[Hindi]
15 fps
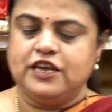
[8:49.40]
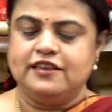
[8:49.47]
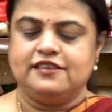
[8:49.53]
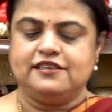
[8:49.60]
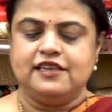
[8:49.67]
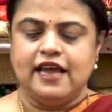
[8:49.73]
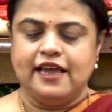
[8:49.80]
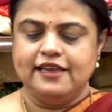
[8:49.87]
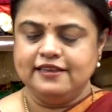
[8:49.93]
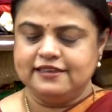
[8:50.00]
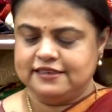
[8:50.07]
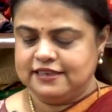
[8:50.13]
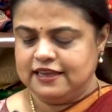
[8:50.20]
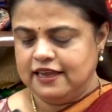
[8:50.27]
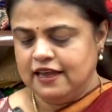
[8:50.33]
चेस्ट
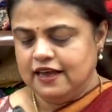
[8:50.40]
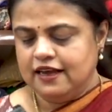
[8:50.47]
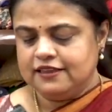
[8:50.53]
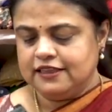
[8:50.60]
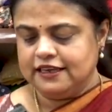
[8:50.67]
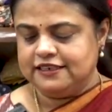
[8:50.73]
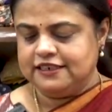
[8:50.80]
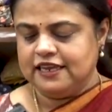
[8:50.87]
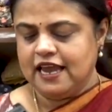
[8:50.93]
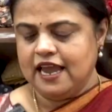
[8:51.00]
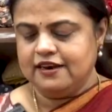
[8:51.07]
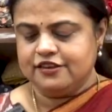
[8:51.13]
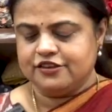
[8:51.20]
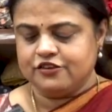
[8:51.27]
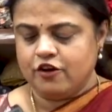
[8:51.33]
साइज
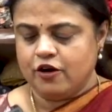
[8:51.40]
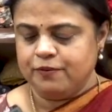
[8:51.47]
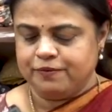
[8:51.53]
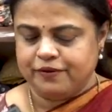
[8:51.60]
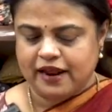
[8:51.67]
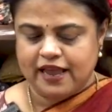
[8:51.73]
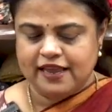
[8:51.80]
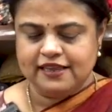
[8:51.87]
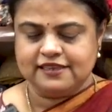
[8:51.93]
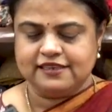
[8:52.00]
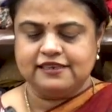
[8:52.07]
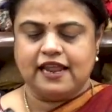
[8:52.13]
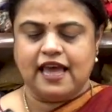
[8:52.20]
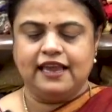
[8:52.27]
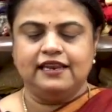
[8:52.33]
38 डिस्काउंट प्राइस
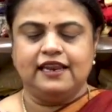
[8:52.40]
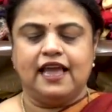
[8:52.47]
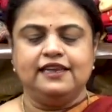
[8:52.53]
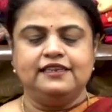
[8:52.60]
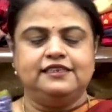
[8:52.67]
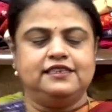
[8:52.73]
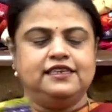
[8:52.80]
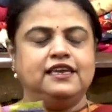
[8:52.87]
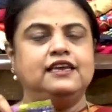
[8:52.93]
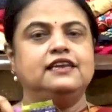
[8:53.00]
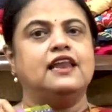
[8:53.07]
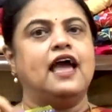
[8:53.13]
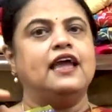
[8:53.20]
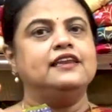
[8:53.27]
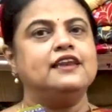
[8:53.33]
990
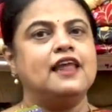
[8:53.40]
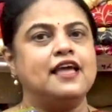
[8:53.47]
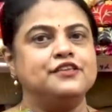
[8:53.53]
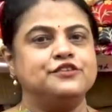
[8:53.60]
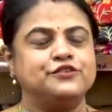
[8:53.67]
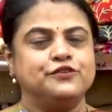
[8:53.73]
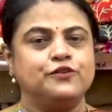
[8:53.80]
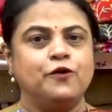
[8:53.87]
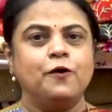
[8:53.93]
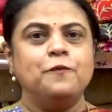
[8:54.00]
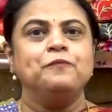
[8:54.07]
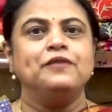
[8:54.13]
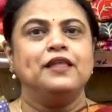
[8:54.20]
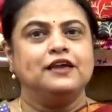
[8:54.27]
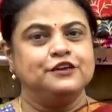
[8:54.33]
990
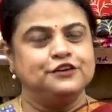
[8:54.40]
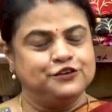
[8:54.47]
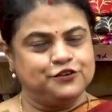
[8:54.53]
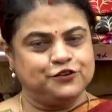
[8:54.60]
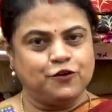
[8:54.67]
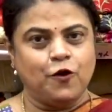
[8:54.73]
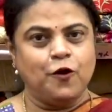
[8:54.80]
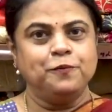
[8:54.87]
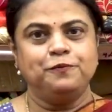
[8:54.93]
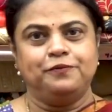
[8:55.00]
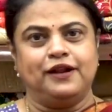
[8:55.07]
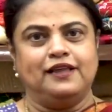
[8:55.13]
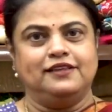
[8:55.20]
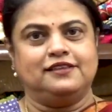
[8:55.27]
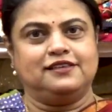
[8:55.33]
डिस्काउंट
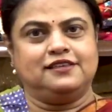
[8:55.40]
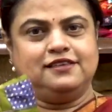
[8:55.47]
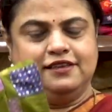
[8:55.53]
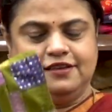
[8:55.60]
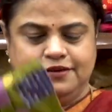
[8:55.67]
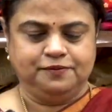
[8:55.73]
प्राइस